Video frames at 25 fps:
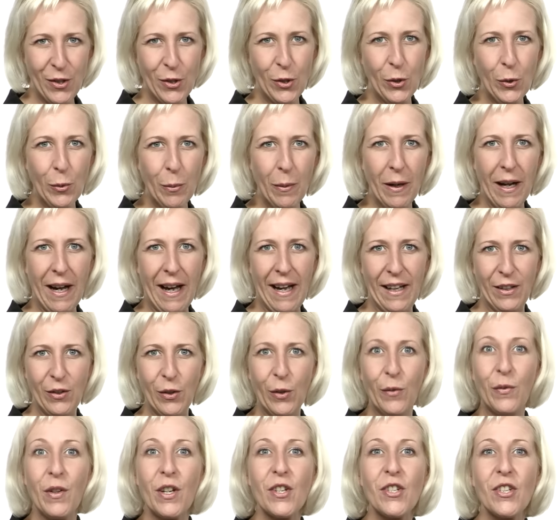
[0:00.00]

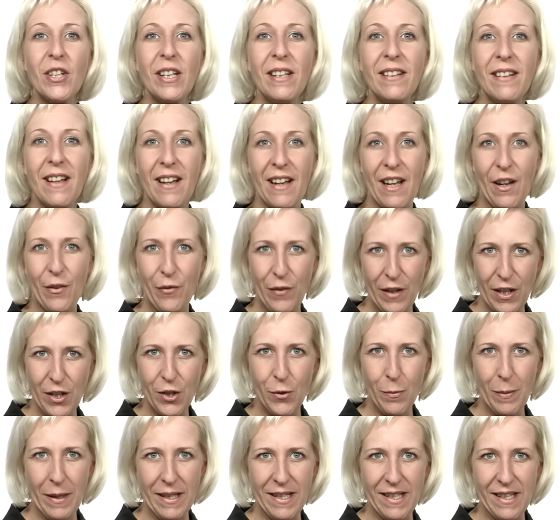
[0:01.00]
Zubereitung verschiedener
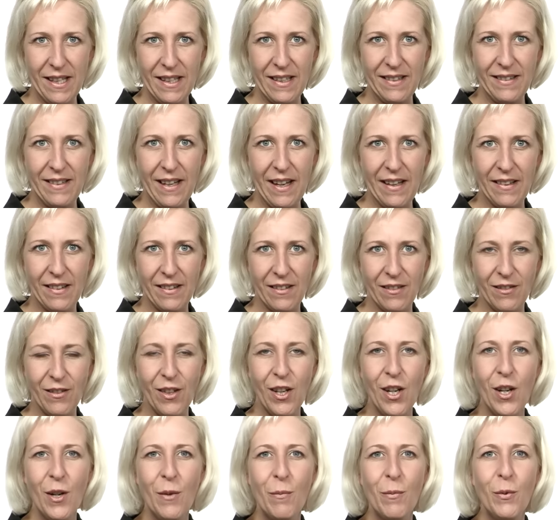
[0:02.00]
Kaffeespezialitäten
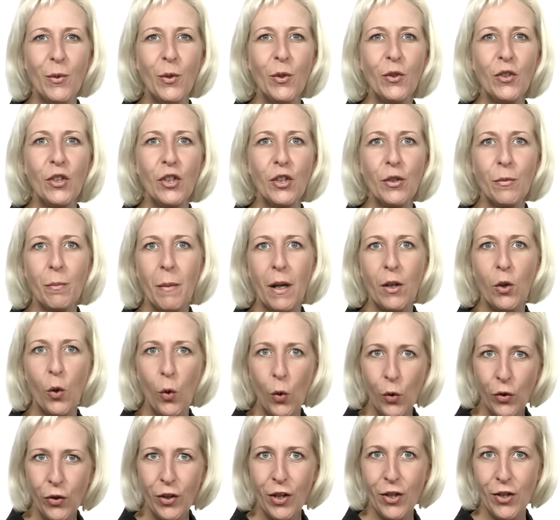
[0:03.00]
benötigt man
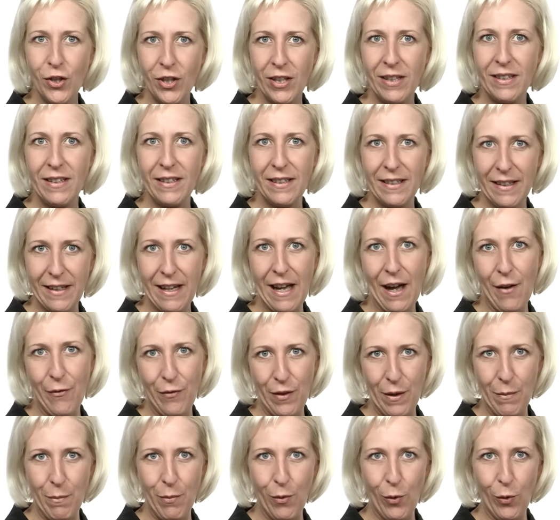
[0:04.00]
unterschiedliche
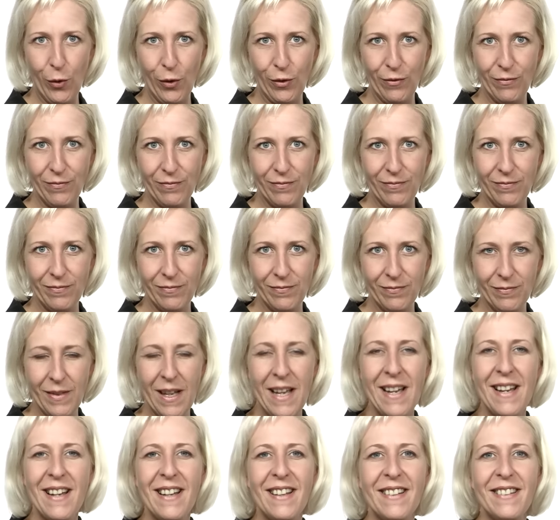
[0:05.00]
Kaffeebohnen.
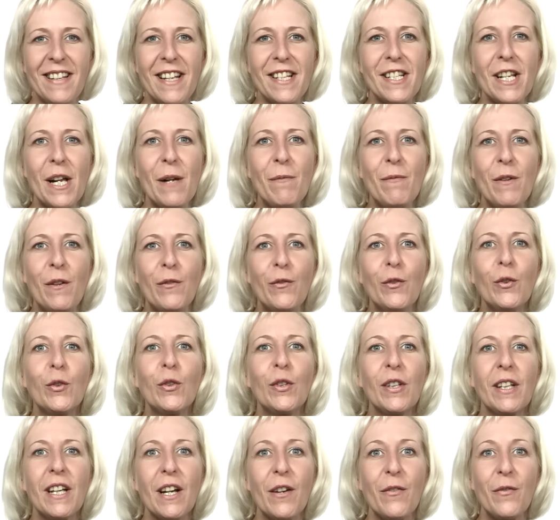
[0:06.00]
Deshalb verfügt
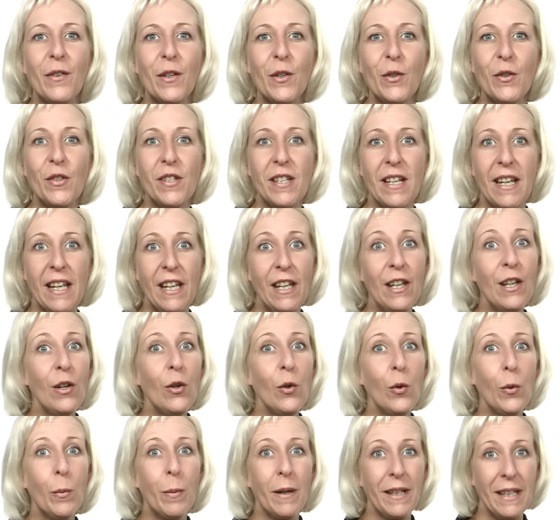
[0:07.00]
die Café OCI
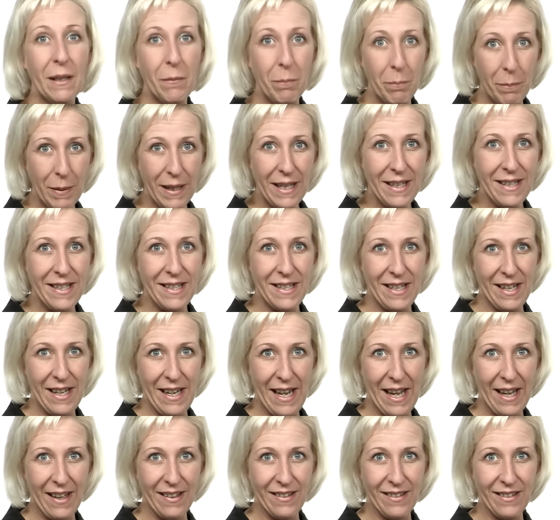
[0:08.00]
über den Bean
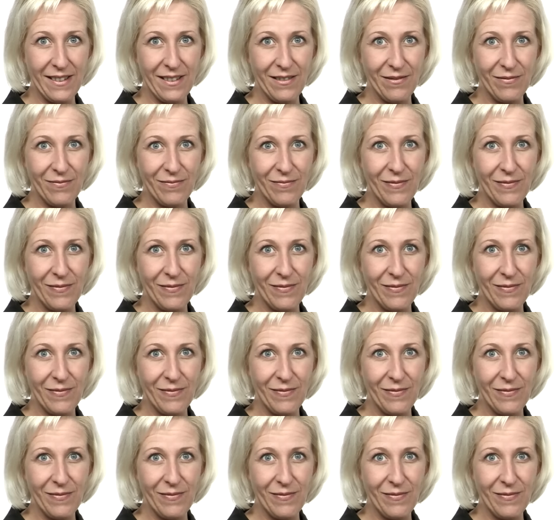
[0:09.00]
Select,